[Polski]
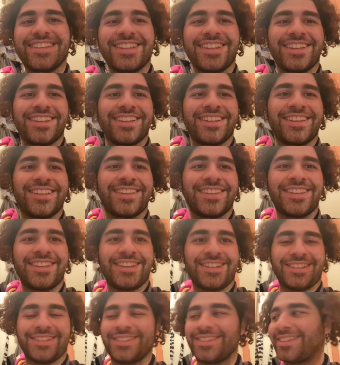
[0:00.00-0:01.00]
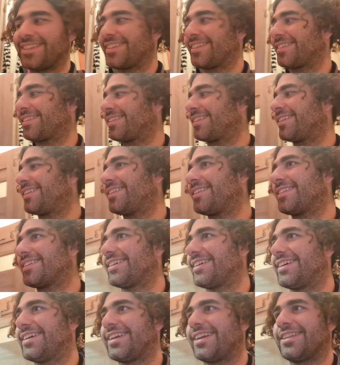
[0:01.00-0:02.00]
e,
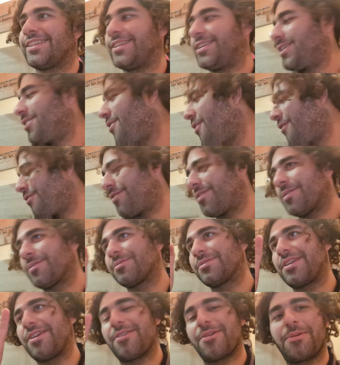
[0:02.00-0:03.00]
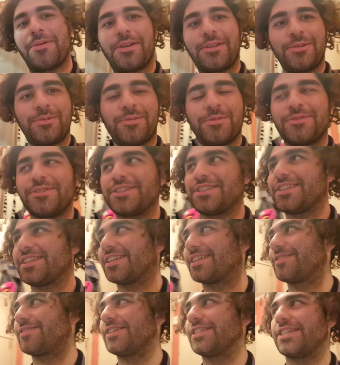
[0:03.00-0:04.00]
gratkową, nie wiem jak to powiedzieć,
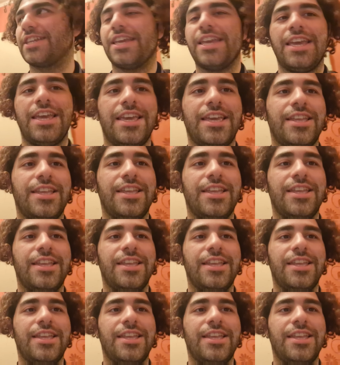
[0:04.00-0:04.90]
nazwać. To